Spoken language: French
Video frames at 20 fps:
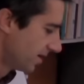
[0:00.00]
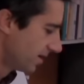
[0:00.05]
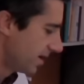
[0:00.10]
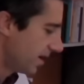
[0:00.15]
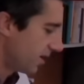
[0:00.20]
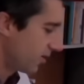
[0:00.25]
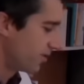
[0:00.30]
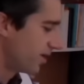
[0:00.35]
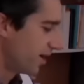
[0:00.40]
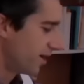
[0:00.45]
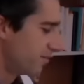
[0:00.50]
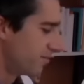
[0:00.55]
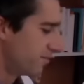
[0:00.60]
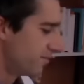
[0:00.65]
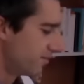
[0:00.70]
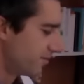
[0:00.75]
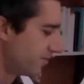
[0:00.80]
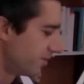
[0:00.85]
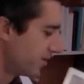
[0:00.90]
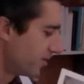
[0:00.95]
Là, on a
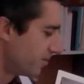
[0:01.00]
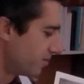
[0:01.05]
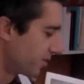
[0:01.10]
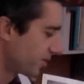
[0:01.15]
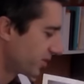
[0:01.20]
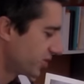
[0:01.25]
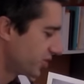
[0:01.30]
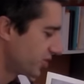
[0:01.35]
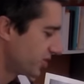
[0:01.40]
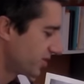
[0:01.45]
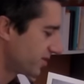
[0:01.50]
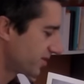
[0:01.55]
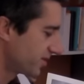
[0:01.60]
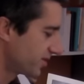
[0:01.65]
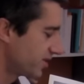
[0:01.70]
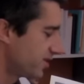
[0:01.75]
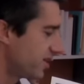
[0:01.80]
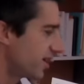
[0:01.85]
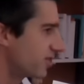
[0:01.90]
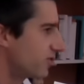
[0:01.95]
Brigitte
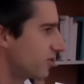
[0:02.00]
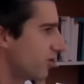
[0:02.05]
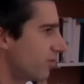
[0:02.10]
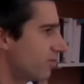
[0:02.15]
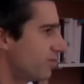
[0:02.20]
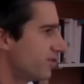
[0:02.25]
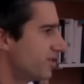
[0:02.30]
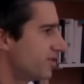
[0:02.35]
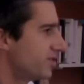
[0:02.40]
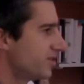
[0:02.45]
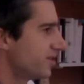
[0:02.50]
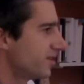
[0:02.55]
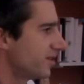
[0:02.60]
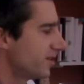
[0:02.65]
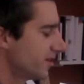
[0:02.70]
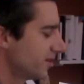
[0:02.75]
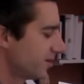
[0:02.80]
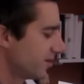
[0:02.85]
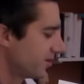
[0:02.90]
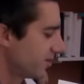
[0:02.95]
qui a à Corby.
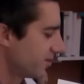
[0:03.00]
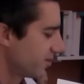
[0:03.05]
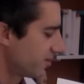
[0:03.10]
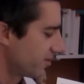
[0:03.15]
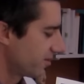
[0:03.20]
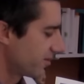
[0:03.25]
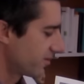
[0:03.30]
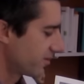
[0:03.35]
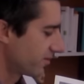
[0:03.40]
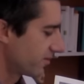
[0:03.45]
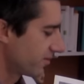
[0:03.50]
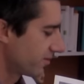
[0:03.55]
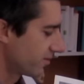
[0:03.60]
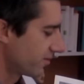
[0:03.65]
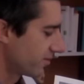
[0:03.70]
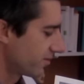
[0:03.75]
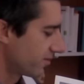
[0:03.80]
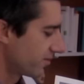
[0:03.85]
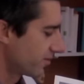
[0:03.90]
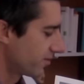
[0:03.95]

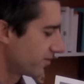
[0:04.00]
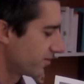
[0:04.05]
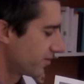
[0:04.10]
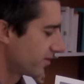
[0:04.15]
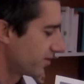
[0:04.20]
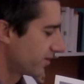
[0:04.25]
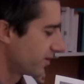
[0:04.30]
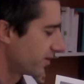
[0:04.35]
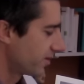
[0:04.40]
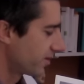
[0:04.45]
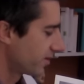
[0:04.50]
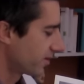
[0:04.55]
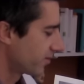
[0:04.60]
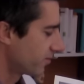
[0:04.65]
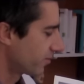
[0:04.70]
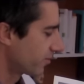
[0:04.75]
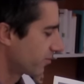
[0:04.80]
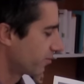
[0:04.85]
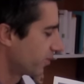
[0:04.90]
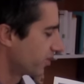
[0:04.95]

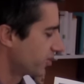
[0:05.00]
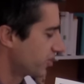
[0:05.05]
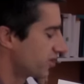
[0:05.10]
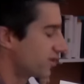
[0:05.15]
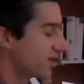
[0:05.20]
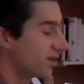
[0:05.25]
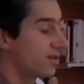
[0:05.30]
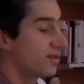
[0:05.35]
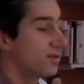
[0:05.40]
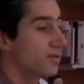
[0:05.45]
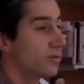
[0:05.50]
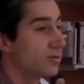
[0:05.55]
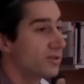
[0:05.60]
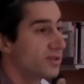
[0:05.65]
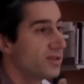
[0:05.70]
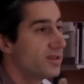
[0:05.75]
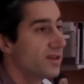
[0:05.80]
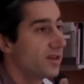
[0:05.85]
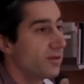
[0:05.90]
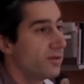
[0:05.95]
donc Brigitte est
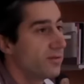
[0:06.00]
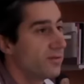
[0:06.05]
auxiliaire